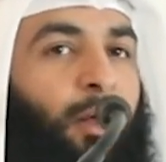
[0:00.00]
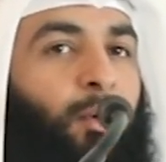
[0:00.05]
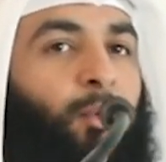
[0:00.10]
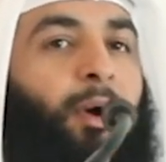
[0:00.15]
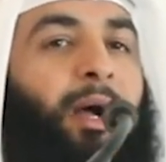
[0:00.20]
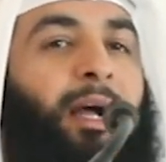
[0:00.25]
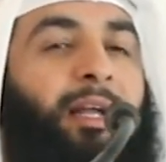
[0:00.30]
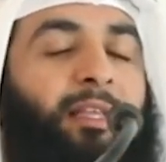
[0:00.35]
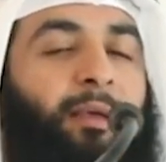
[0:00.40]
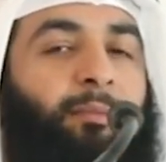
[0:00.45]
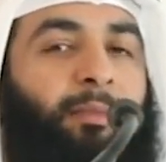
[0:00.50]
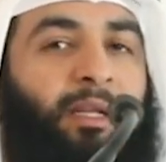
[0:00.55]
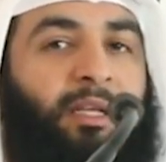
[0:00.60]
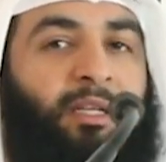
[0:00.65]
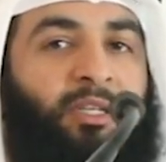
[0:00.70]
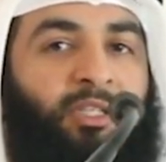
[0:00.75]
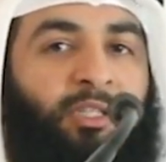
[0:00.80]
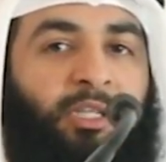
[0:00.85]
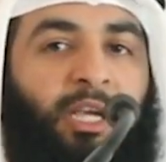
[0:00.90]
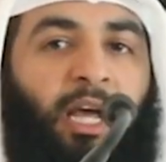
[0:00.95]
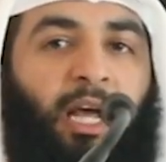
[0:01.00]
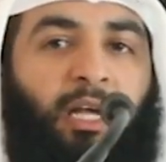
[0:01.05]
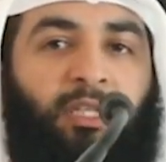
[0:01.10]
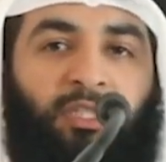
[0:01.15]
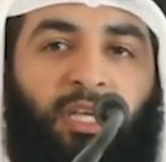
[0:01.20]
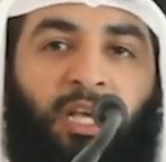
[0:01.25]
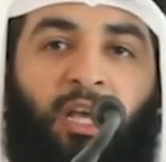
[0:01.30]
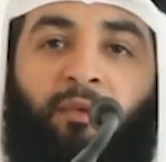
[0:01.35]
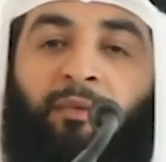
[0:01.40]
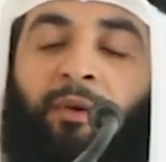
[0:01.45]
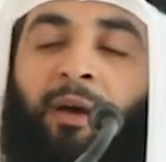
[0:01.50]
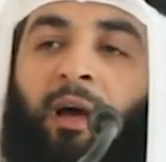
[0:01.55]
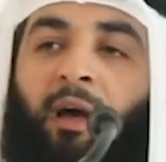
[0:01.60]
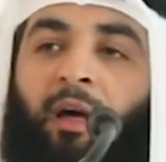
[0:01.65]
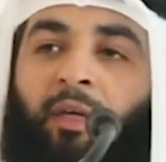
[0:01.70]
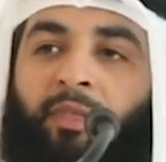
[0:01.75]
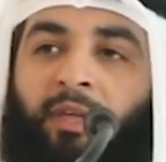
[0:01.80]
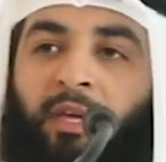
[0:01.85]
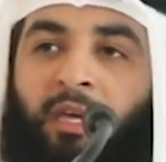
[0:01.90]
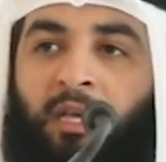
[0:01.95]
وعدم الإنجاز
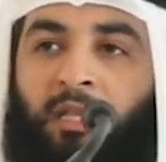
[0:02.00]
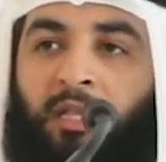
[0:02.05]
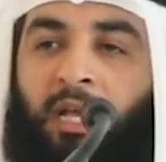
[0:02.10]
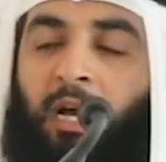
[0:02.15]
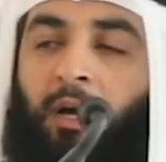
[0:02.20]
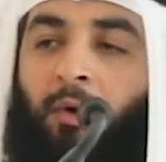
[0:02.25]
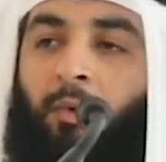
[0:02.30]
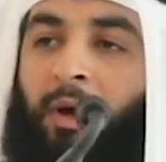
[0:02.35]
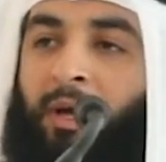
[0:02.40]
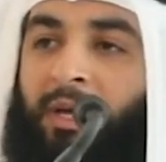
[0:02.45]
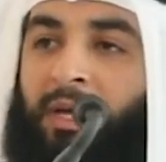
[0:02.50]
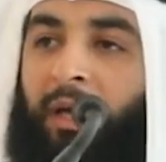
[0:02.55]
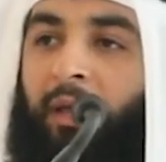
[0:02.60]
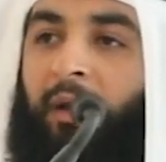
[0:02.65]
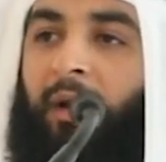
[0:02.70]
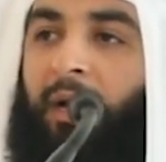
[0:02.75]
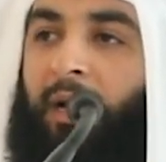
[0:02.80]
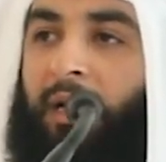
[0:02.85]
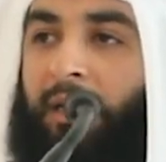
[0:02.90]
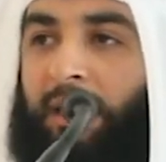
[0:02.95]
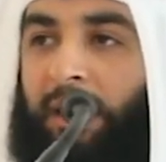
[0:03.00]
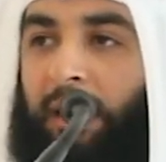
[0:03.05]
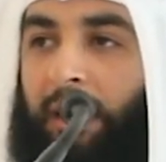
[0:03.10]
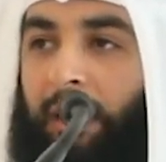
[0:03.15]
فهذه دعوة يا رعاك